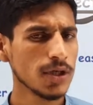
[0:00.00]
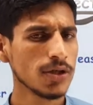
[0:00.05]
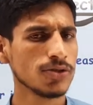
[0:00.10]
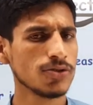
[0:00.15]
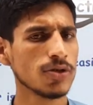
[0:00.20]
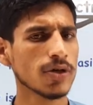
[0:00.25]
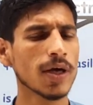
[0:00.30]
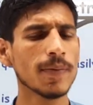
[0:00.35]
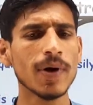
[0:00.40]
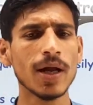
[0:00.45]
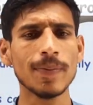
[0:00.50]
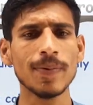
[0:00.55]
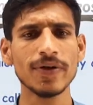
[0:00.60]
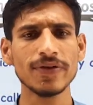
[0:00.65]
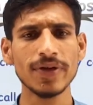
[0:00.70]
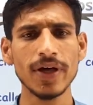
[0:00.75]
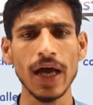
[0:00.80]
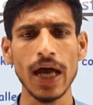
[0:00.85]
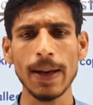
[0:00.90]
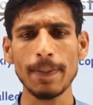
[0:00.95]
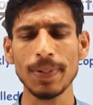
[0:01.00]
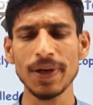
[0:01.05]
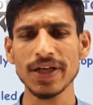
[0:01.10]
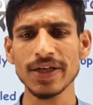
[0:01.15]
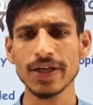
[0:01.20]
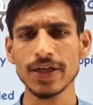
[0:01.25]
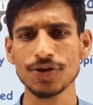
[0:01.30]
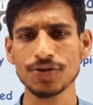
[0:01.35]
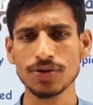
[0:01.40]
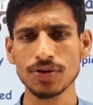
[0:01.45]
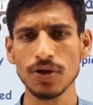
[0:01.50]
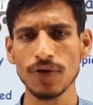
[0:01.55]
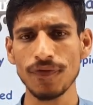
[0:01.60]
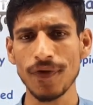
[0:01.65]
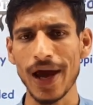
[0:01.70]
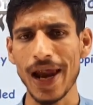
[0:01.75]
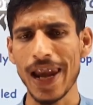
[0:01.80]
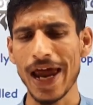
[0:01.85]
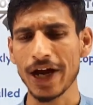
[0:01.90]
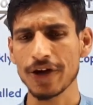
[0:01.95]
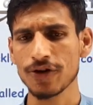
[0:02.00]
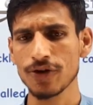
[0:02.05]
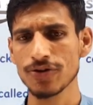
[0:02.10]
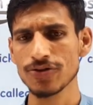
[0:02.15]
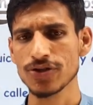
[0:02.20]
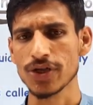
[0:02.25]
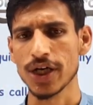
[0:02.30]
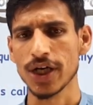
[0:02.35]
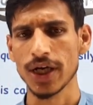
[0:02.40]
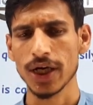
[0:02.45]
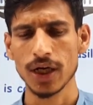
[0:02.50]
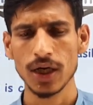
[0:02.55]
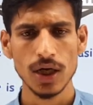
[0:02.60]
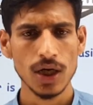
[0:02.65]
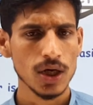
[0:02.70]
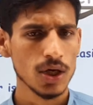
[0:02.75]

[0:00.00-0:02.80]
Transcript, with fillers: जो कि हमारे पास है एप्लीकेशन ऑफ इलेक्ट्रोस्टैटिक